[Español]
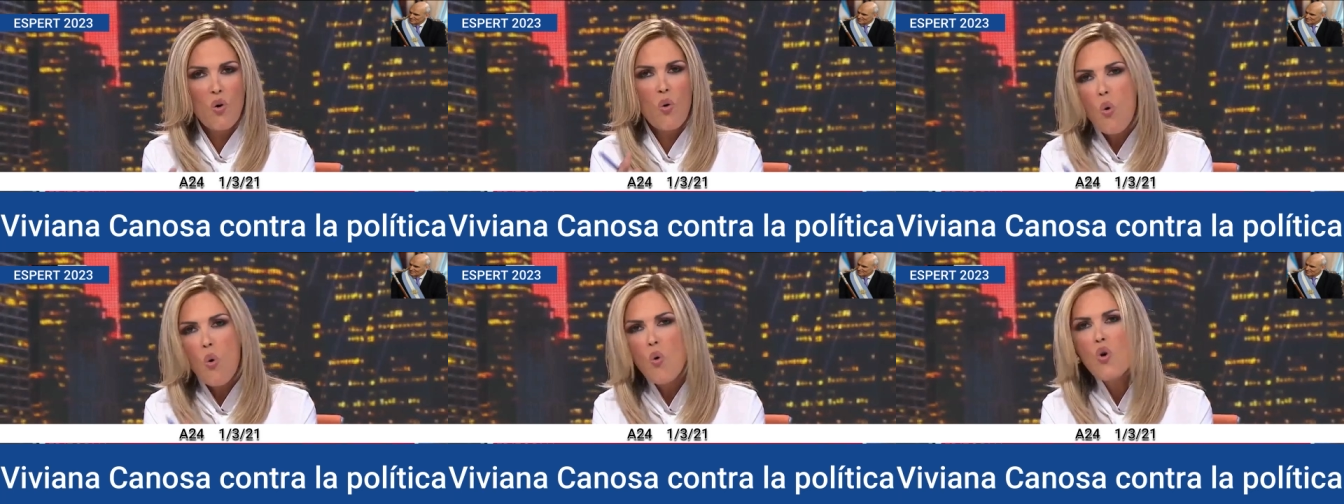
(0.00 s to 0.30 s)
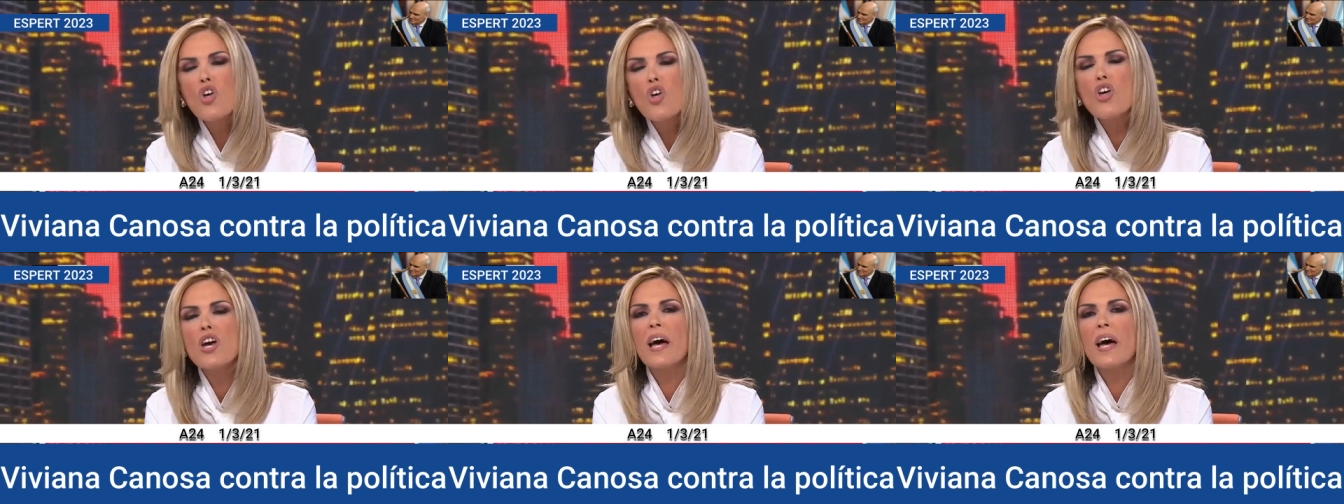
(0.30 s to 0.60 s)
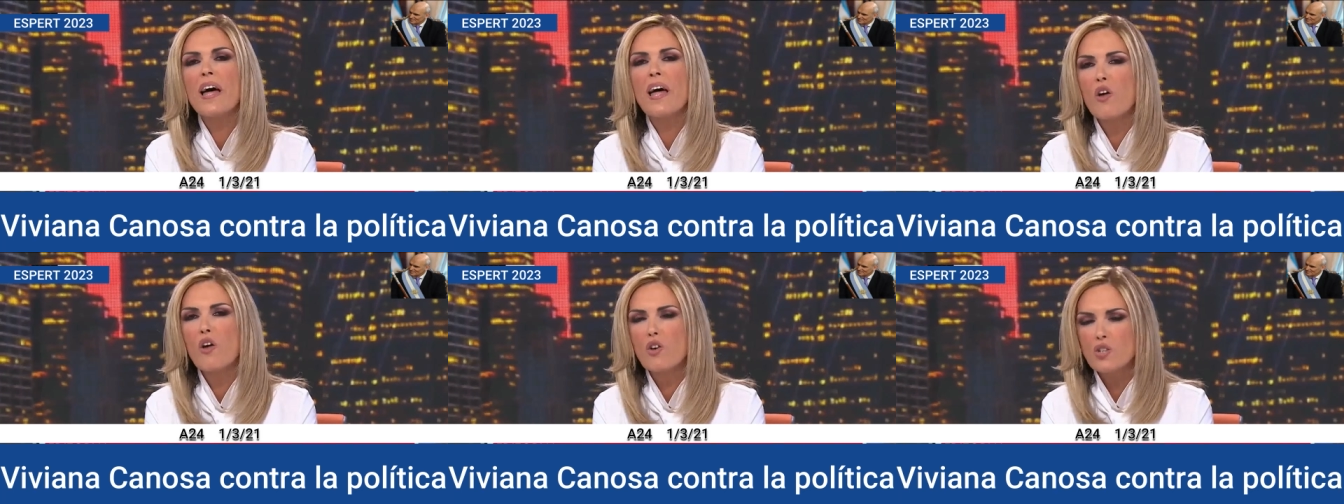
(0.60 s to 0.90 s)
uno de
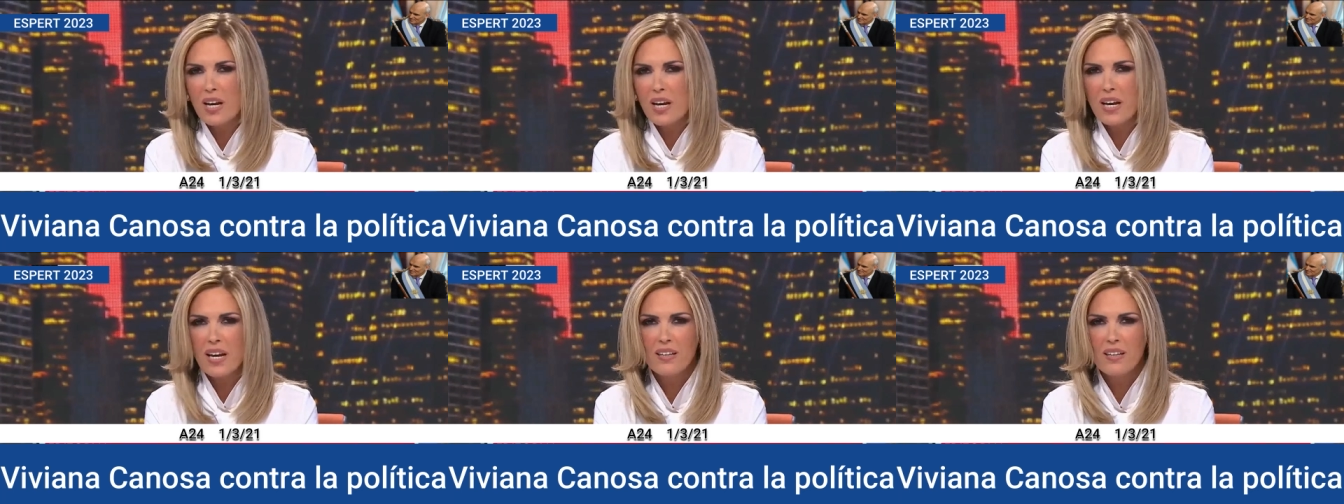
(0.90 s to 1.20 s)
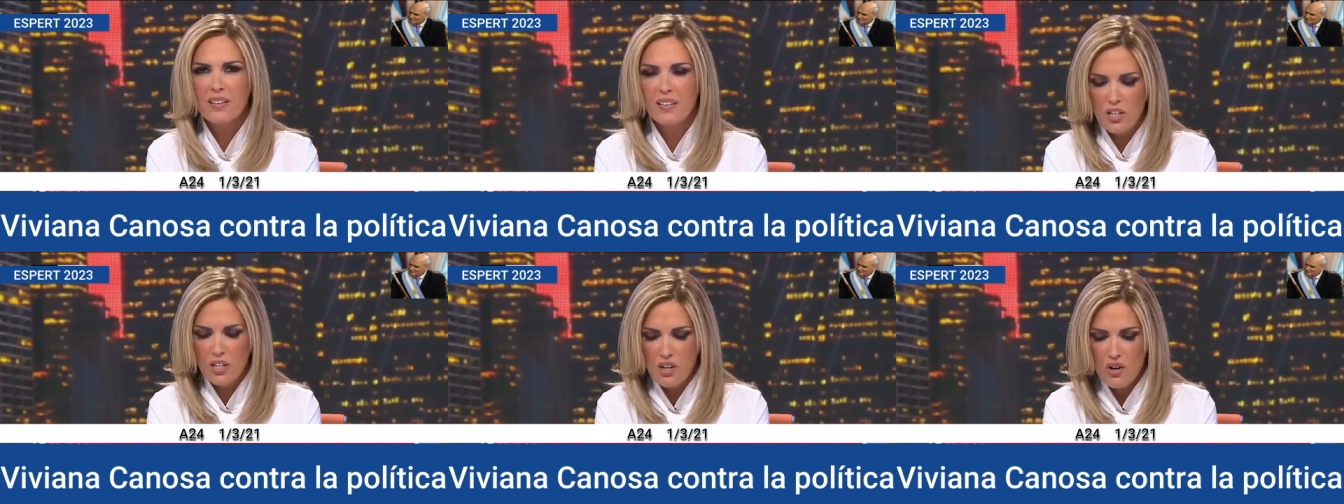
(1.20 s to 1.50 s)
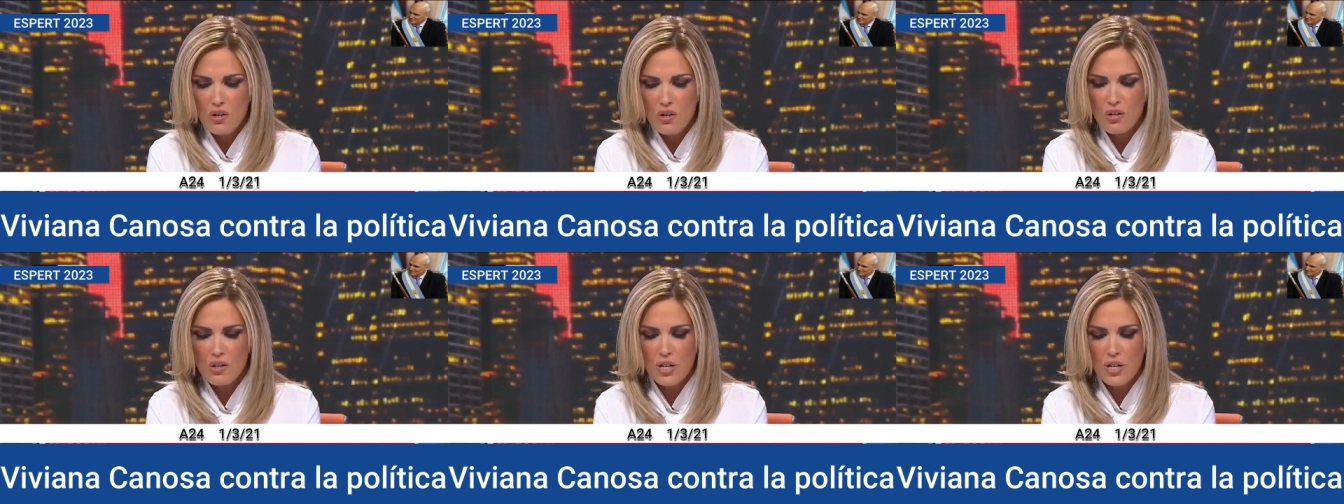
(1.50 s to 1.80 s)
cada dos
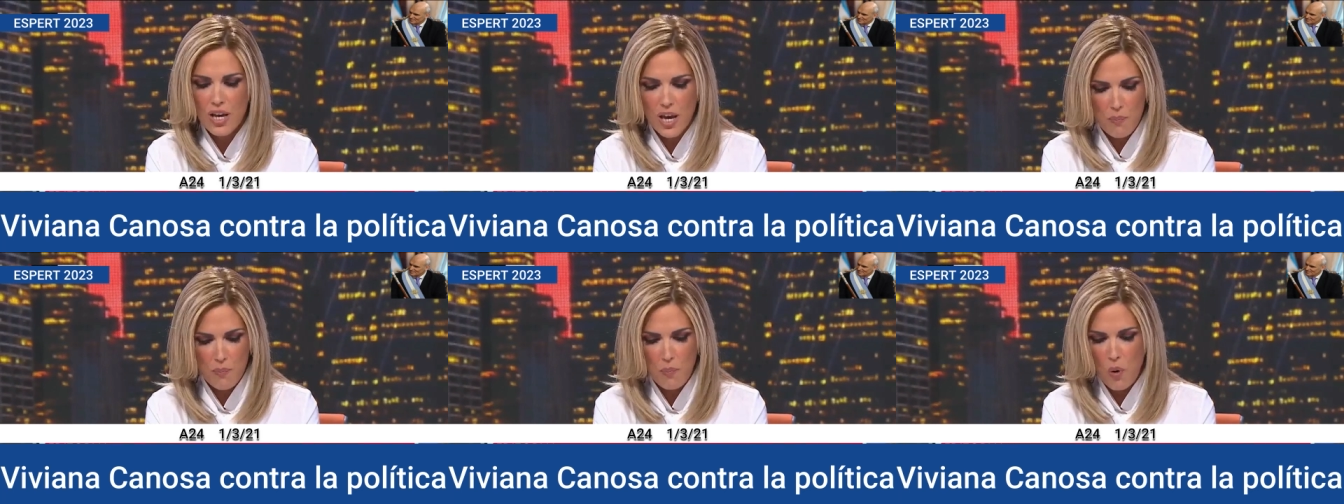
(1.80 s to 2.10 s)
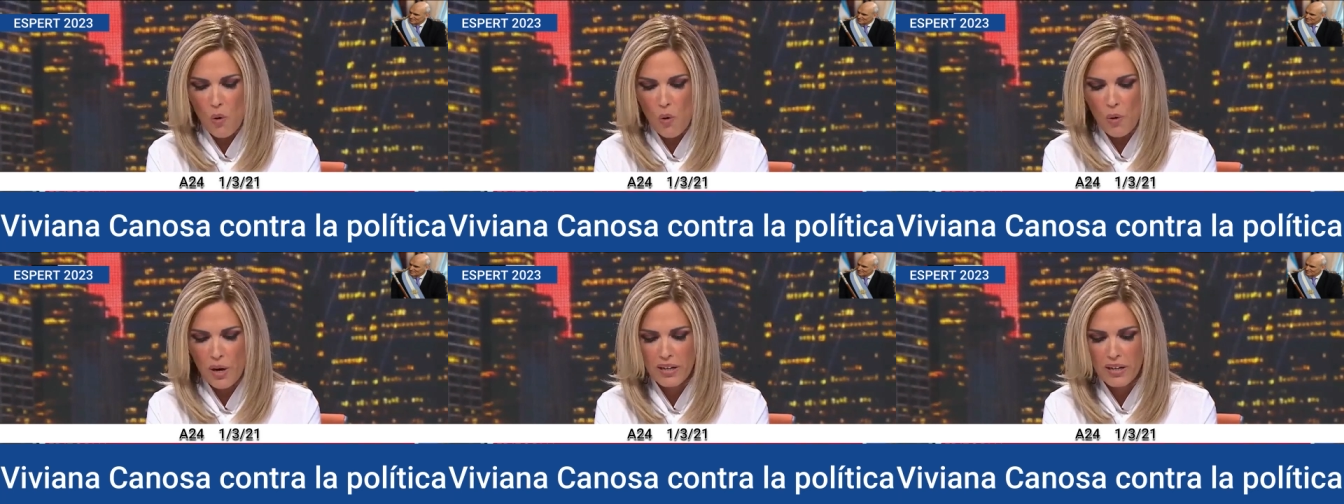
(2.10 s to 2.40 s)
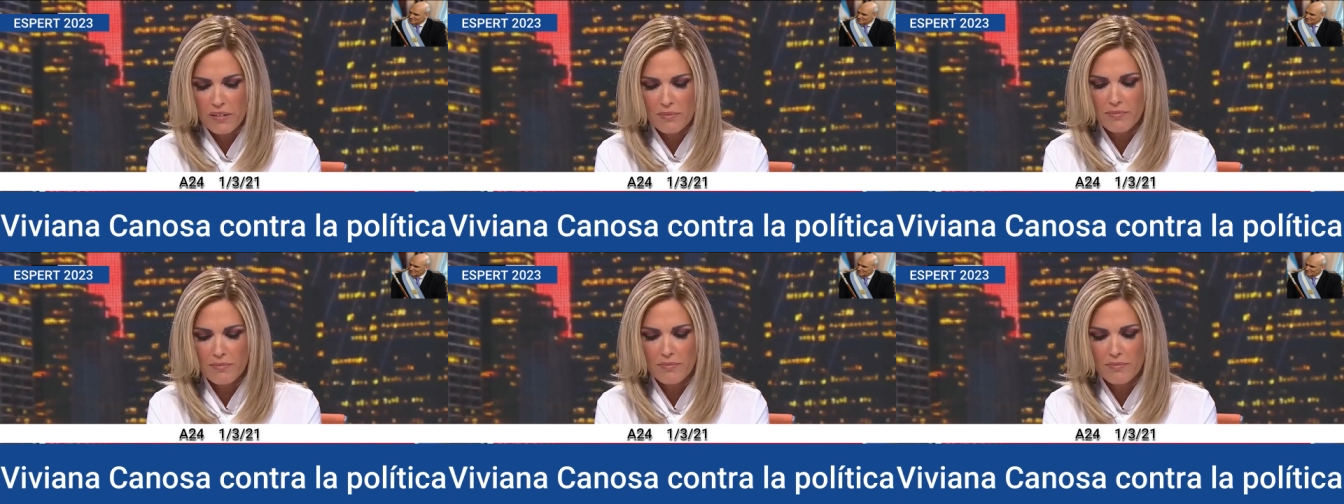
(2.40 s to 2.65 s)
argentinos es pobre.